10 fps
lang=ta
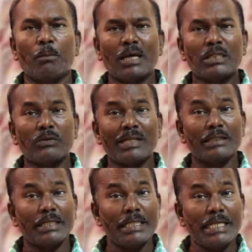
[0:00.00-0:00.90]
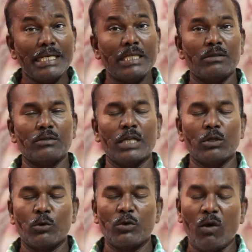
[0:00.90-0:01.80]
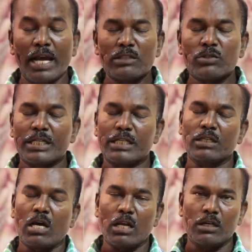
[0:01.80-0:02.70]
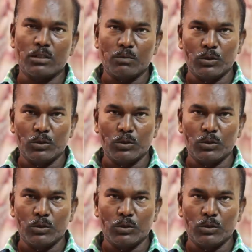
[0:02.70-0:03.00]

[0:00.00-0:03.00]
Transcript: மற்றவர்கள் எதிரி எங்களோட வாய் சண்டையின் காரணத்தை